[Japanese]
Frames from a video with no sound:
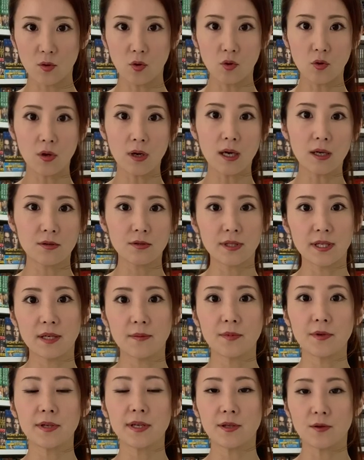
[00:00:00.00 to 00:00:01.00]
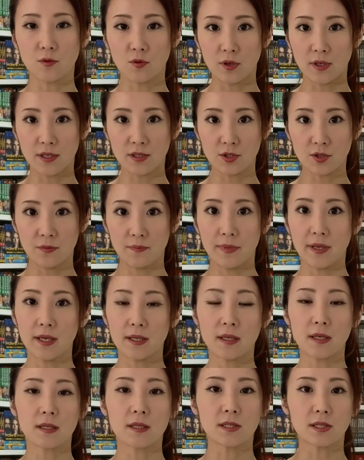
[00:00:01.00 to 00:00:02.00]
ここがあの DVD のコレクション部
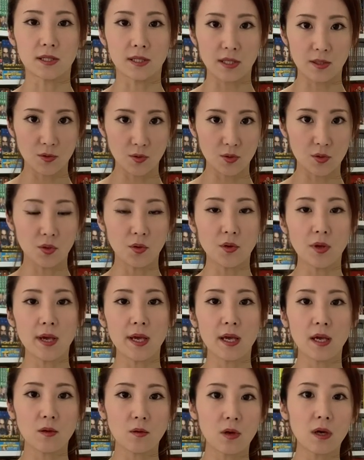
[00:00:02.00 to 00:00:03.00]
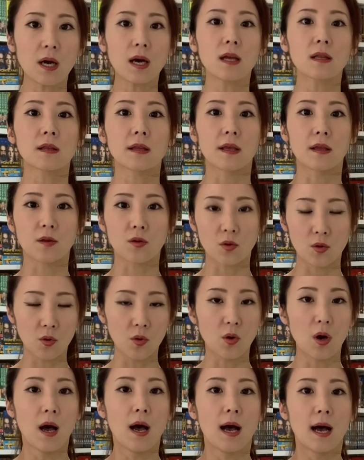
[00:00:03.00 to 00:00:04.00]
屋なんですけど、その部屋のカーテン
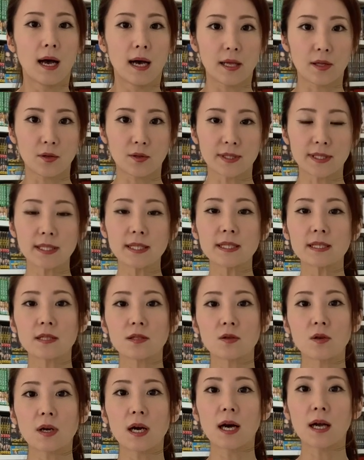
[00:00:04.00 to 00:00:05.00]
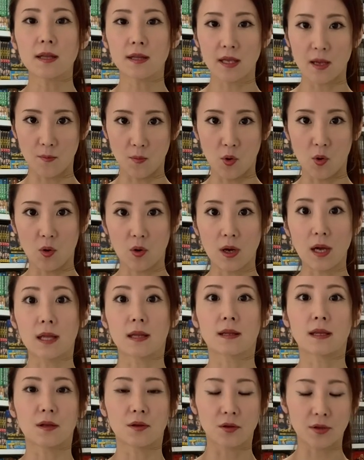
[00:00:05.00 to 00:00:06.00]
と、あと寝室のカーテンも
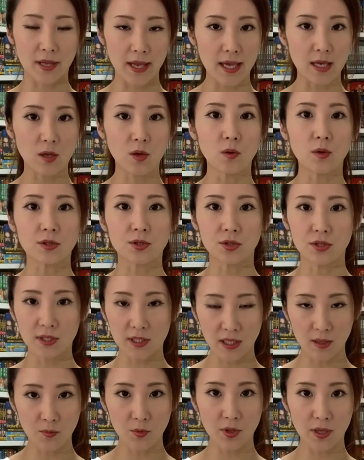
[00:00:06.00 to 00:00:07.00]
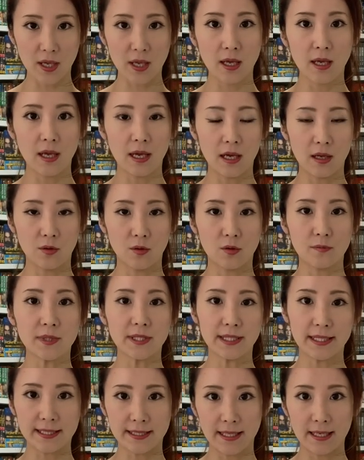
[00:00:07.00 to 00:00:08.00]
買ったので、今日はそちらもね、あの、お
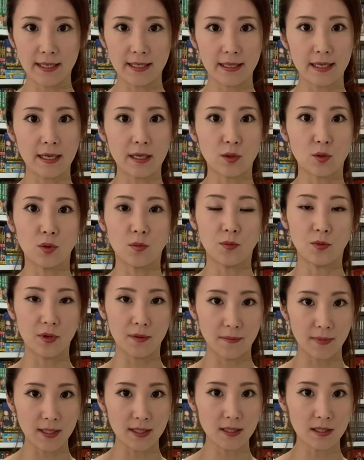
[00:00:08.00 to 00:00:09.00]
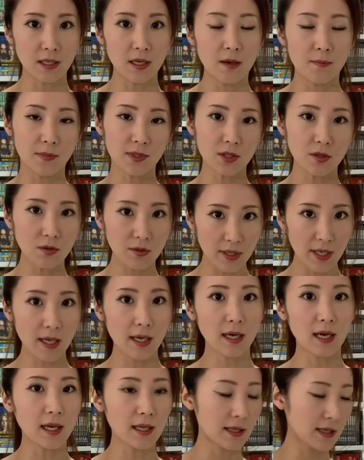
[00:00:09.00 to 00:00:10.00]
見せしていきたいと思います。まあ、そのね、
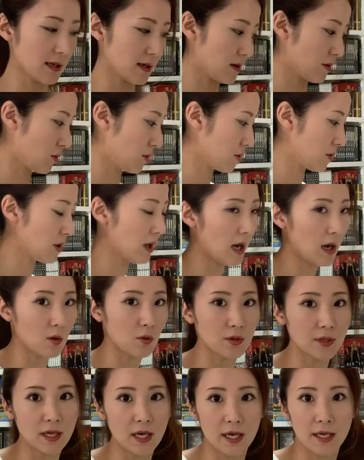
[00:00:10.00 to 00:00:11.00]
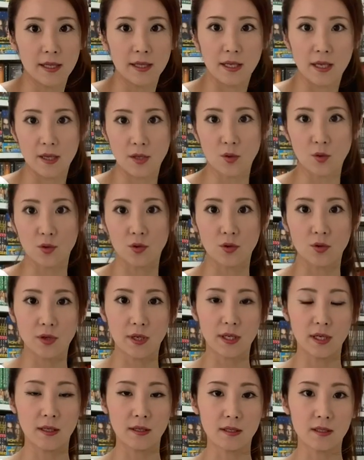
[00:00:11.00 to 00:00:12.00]
カーテンがこの箱に入って今日
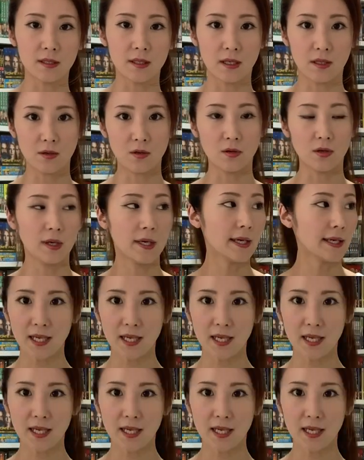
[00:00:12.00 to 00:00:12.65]
届いたんですけど、